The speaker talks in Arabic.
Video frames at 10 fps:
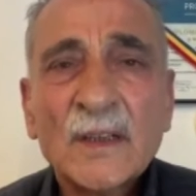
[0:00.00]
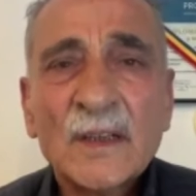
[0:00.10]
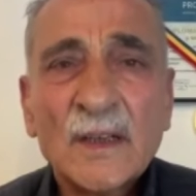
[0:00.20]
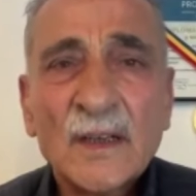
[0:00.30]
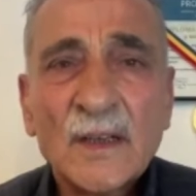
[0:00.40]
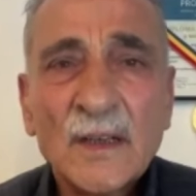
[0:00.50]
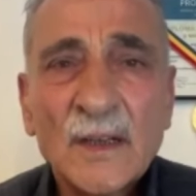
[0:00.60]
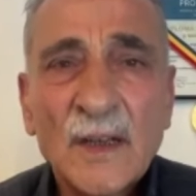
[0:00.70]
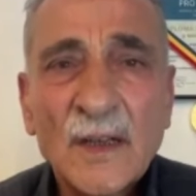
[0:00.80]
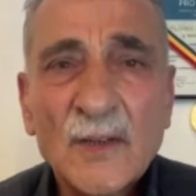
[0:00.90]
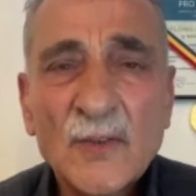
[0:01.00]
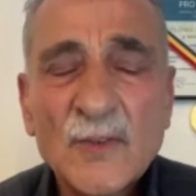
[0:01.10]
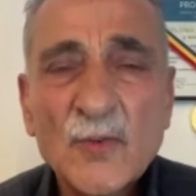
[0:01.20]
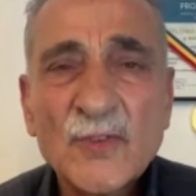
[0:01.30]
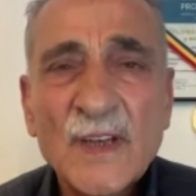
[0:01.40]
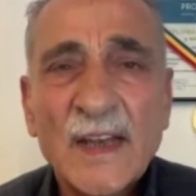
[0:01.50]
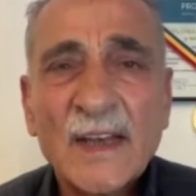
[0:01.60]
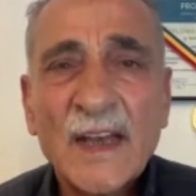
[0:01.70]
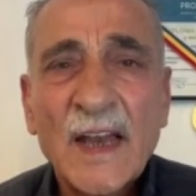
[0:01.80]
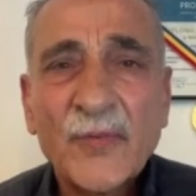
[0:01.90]
آه، اللزوجه
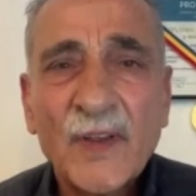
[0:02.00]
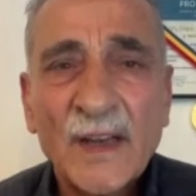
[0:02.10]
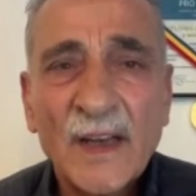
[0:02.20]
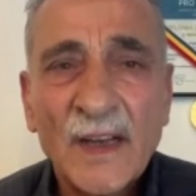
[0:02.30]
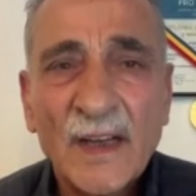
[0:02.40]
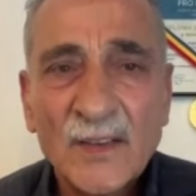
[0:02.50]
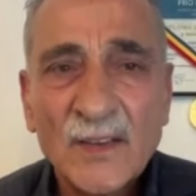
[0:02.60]
الكافيه للخلط